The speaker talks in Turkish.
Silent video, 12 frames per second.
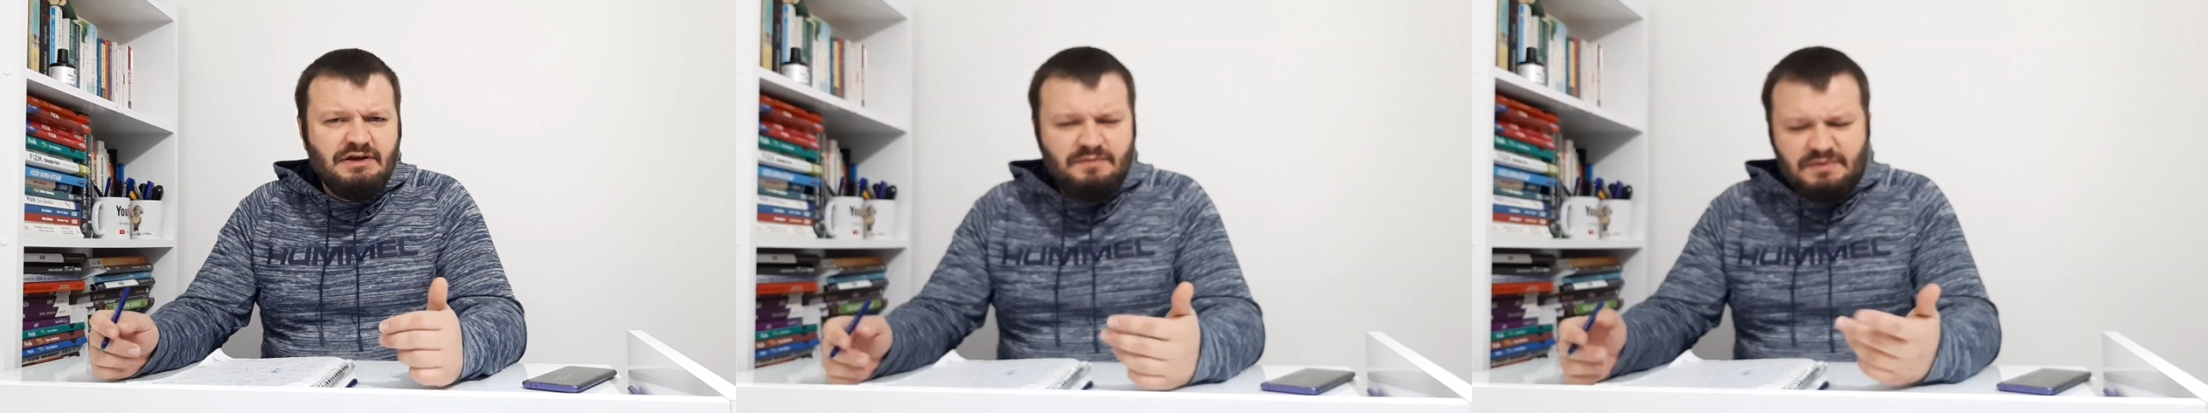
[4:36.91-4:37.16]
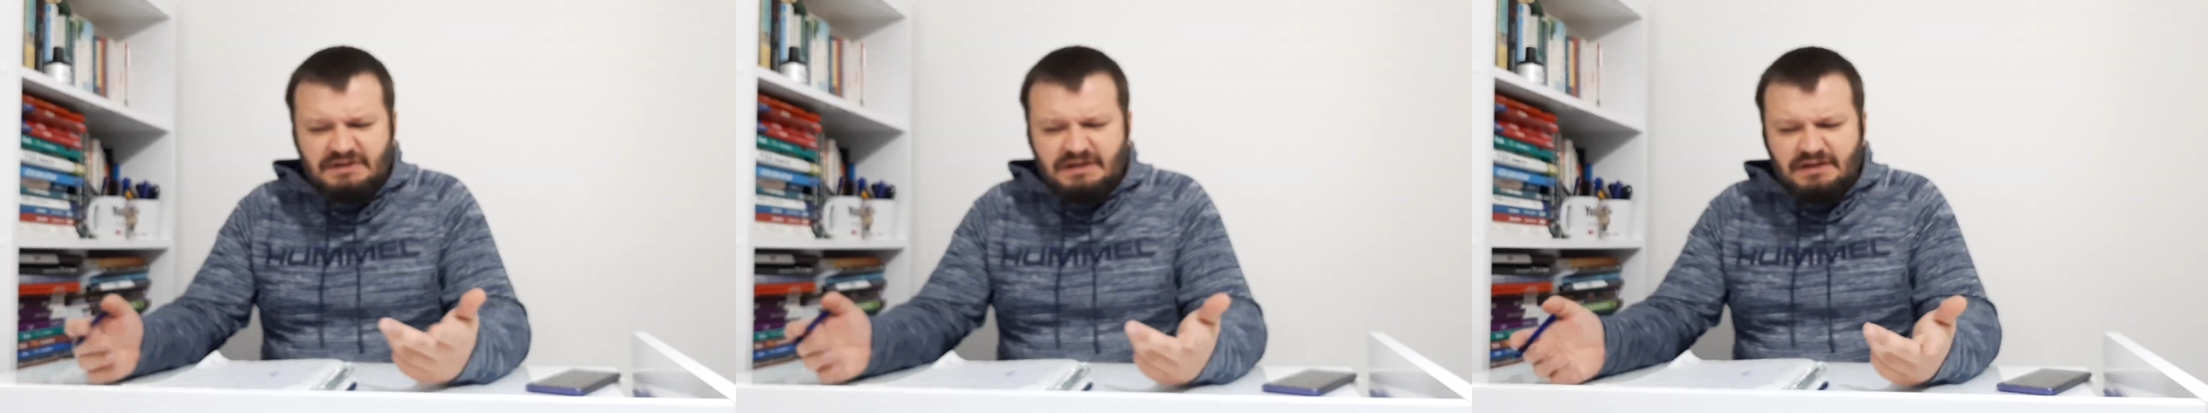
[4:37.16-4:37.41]

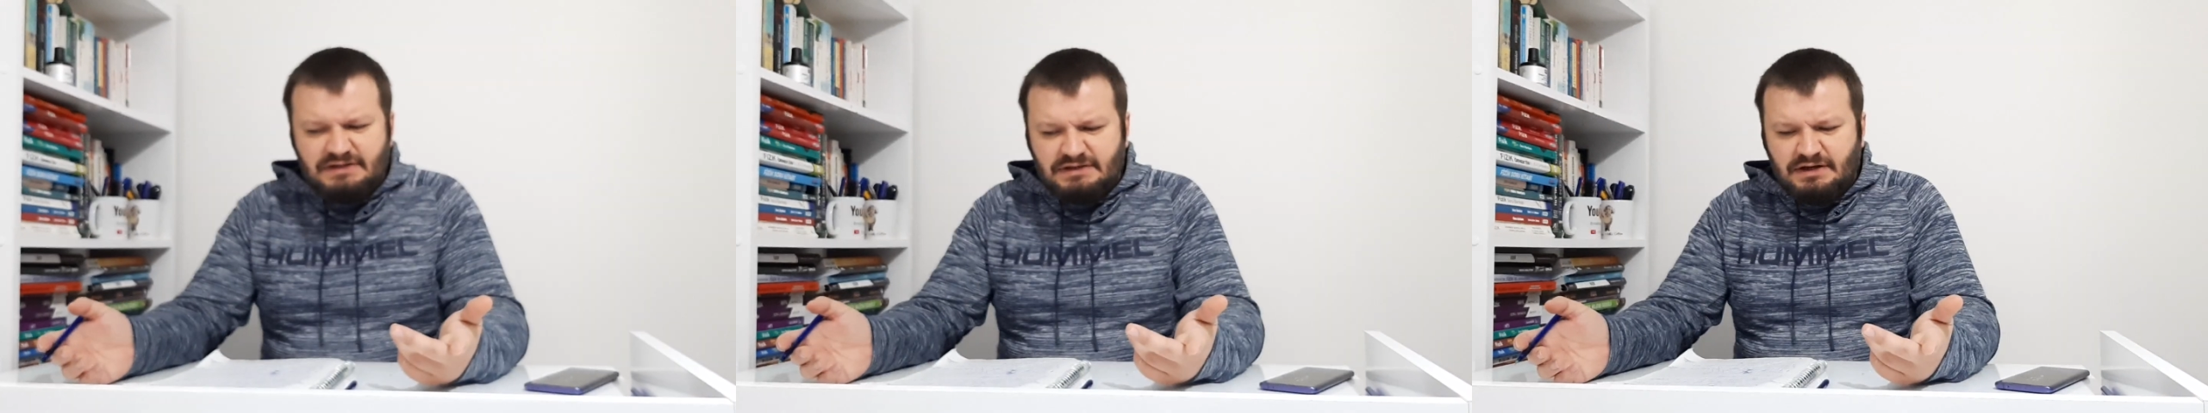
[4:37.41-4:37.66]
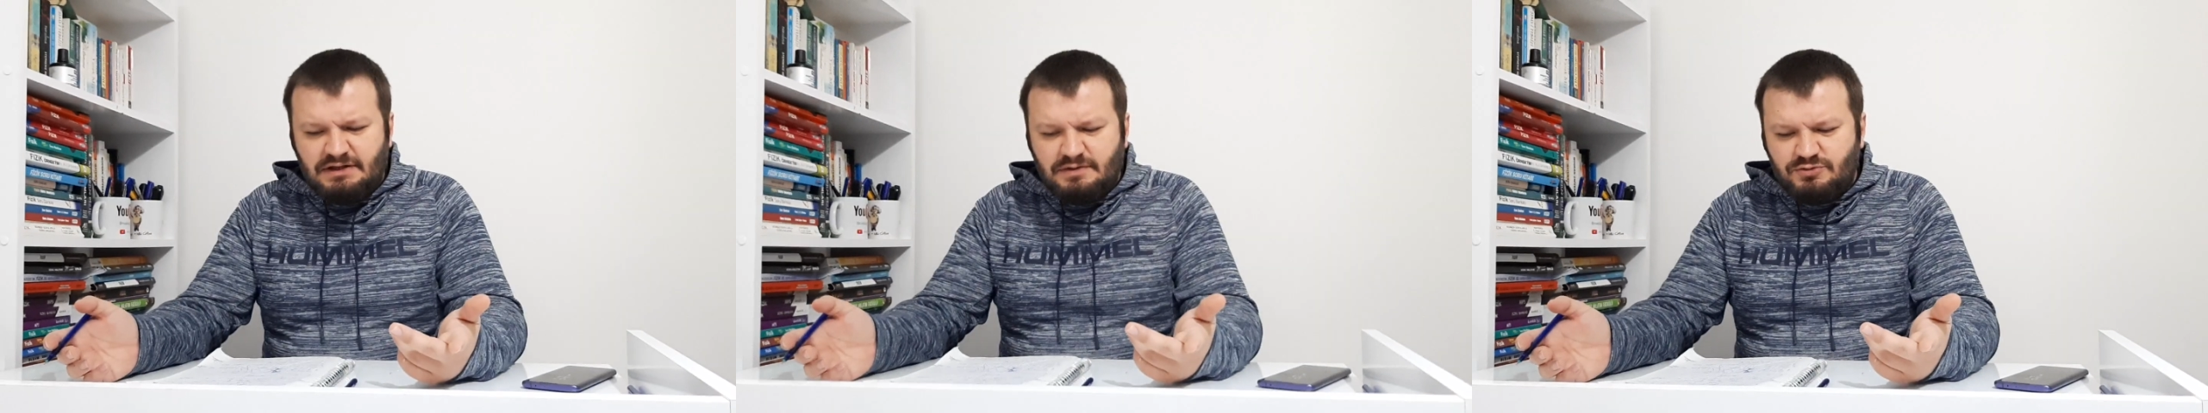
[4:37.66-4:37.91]
bize
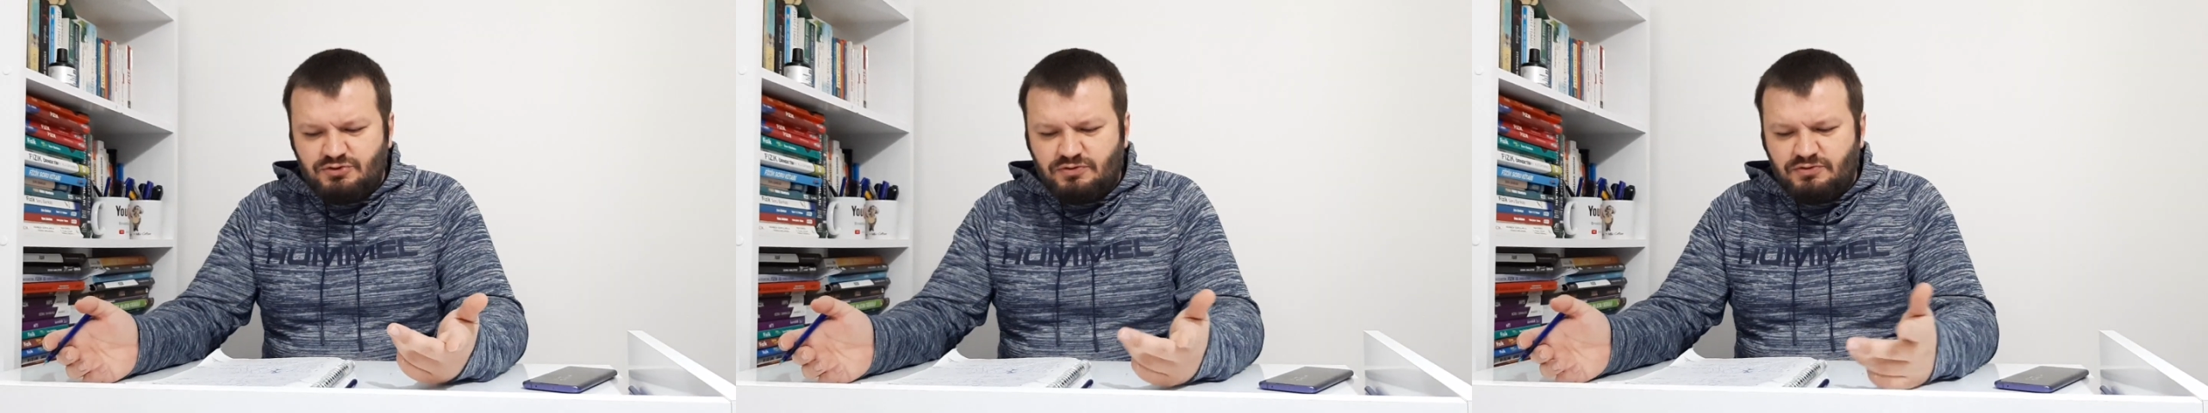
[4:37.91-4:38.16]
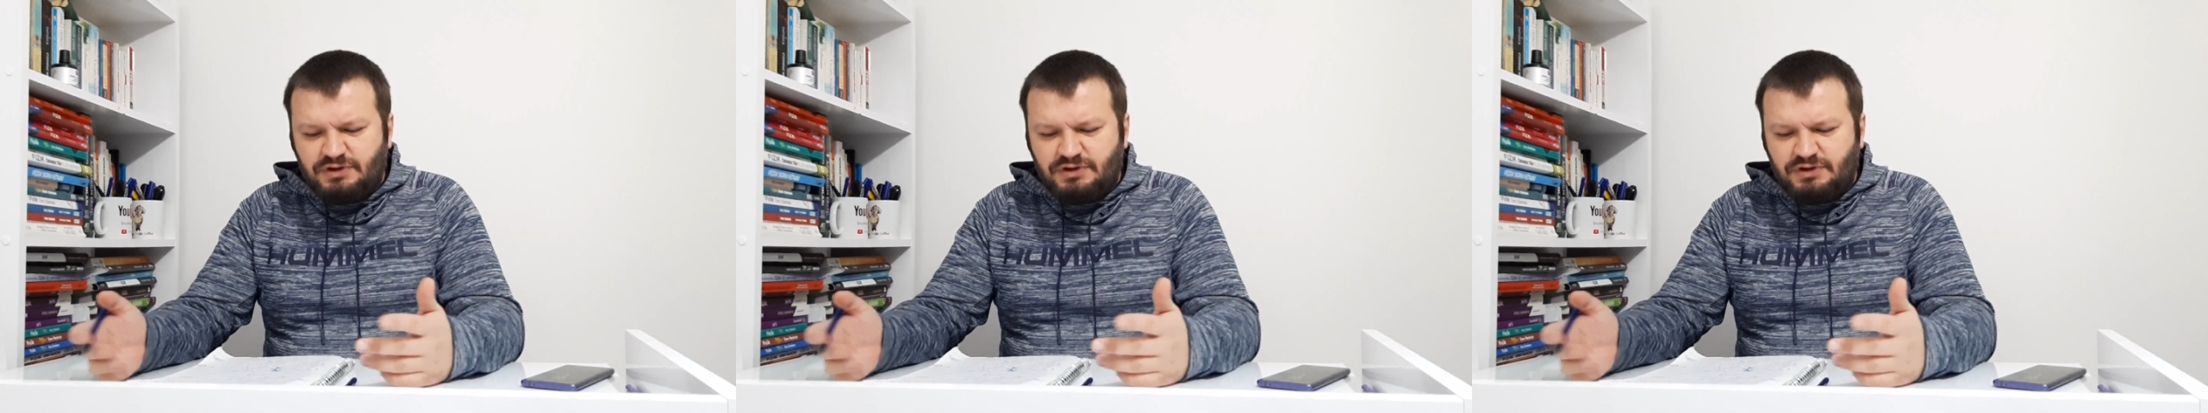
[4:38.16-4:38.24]
sağlamış olur.